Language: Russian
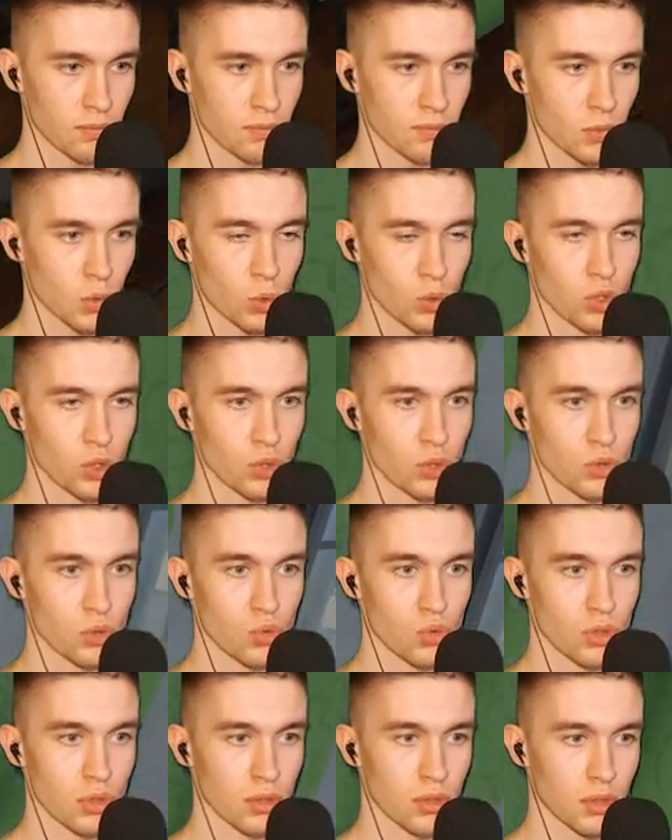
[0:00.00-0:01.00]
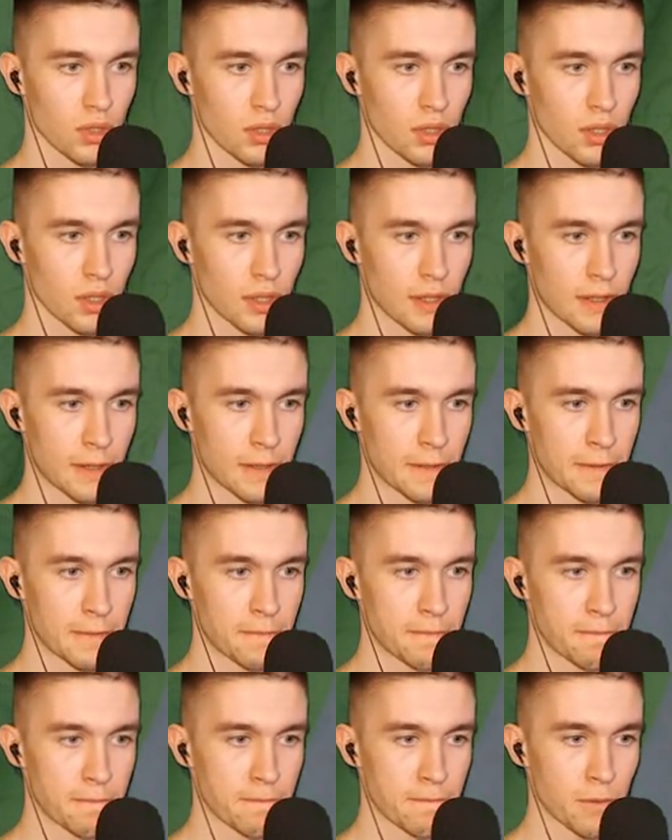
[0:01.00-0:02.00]
кончилась уже.
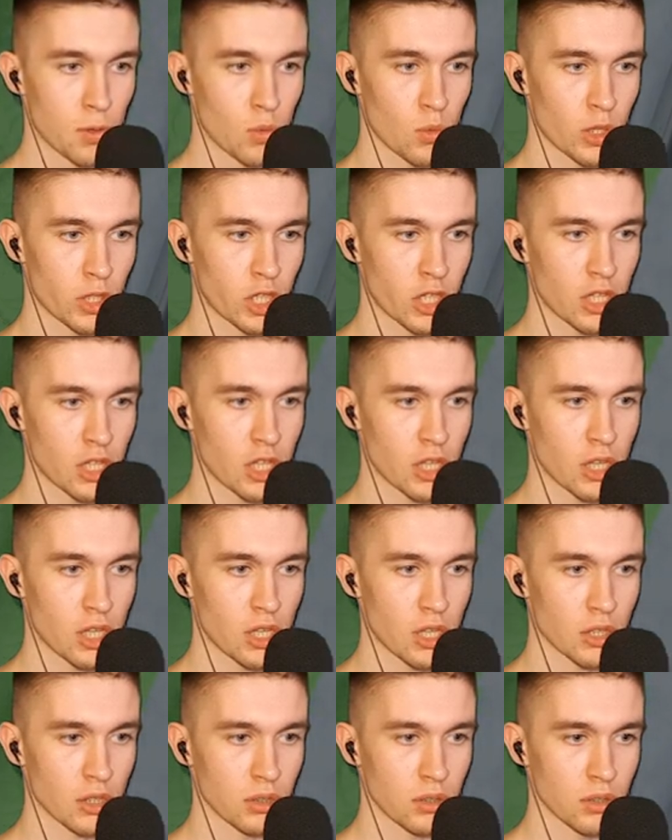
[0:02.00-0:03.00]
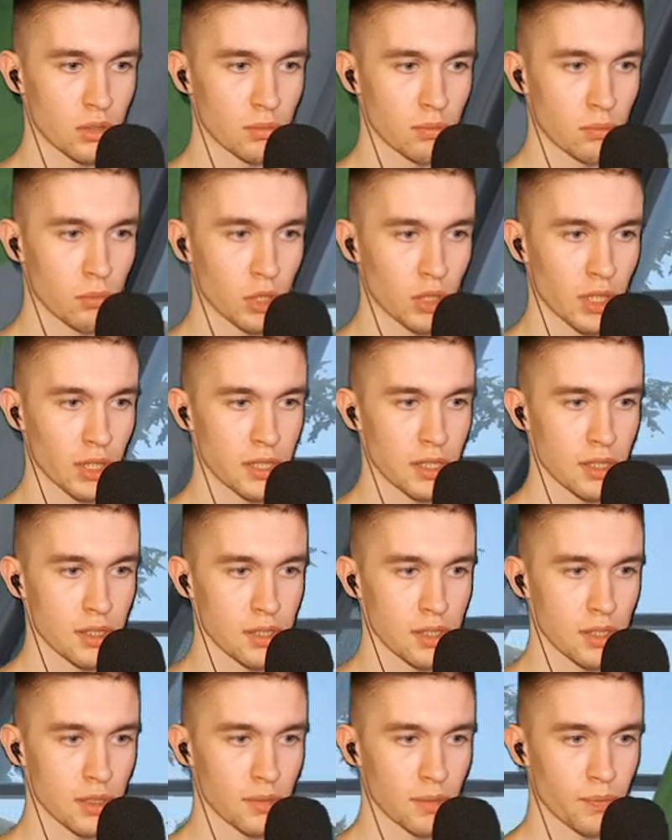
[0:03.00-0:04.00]
Не-не-не-не-не.
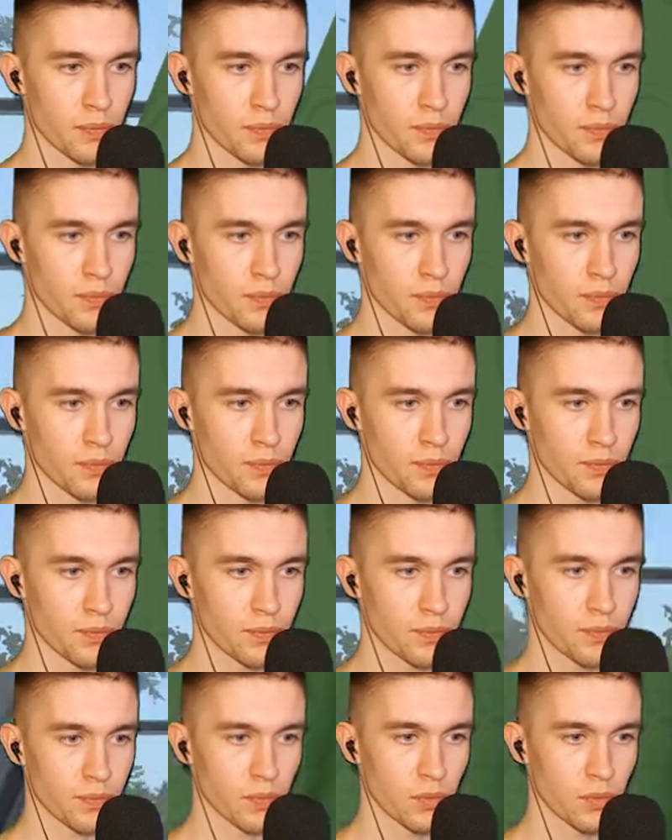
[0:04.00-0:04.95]
Молодец. Угу.